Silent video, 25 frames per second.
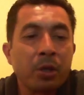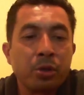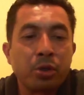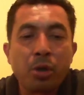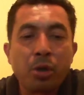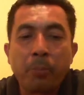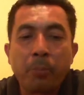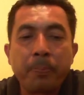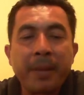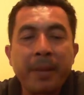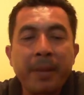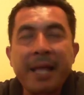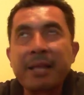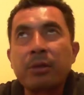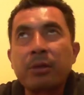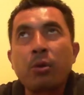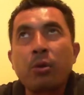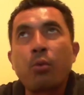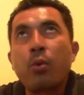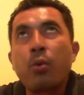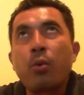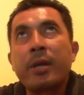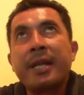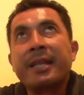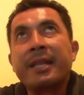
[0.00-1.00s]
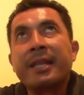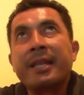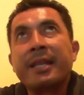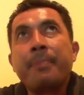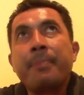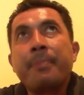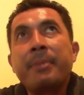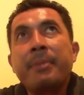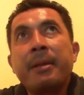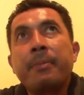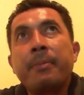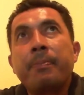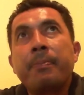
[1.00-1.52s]
yo planto 40
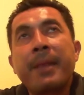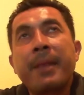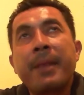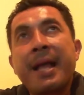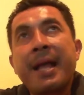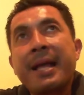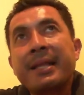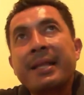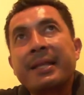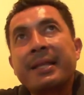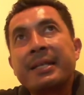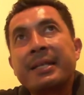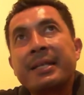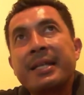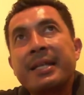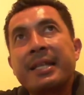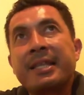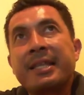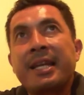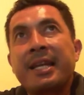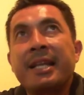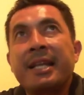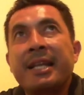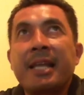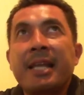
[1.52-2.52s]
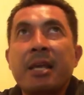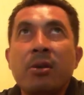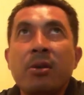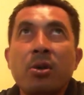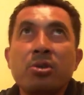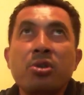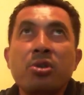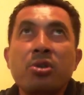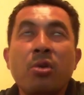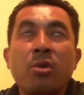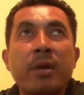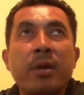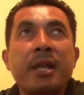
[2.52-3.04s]
mil plantas, de
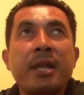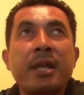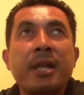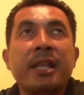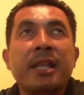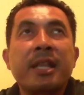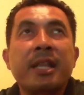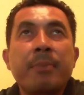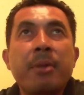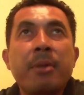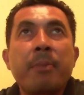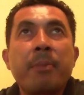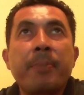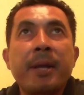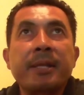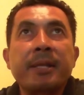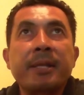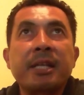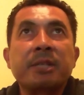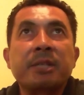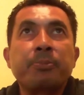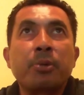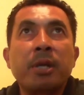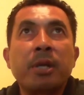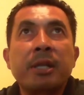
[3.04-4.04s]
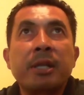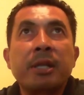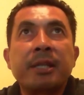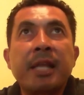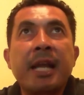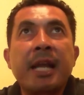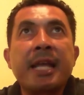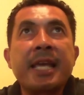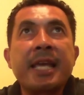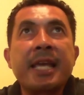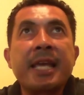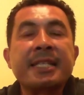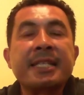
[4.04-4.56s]
38 a 40 mil plantas por
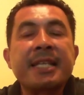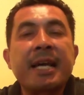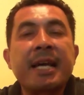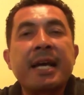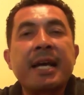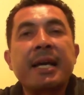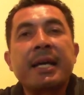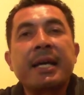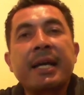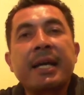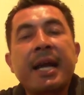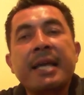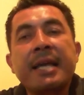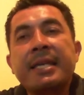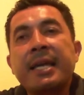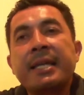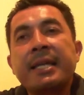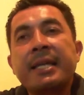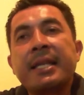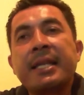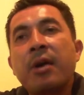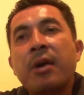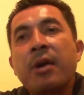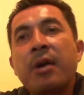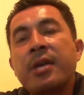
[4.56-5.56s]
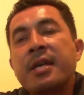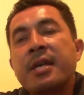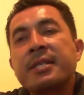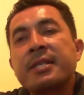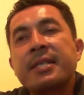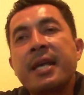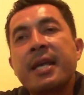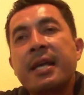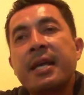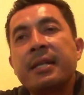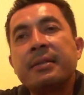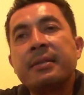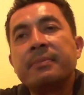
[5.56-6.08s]
hectárea, ya sean cayenas o ya
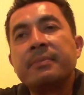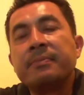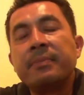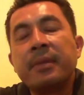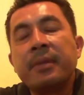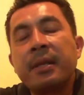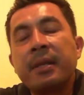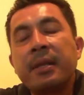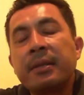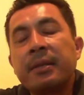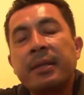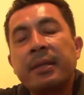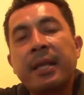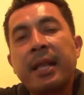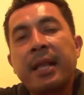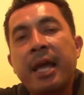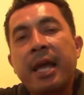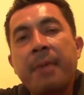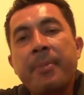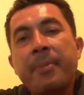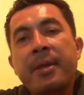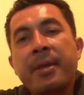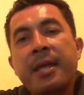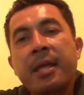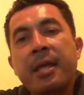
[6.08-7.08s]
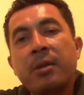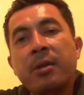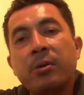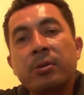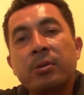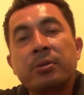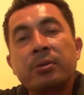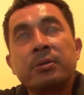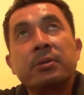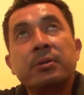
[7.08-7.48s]
sean de la MD2.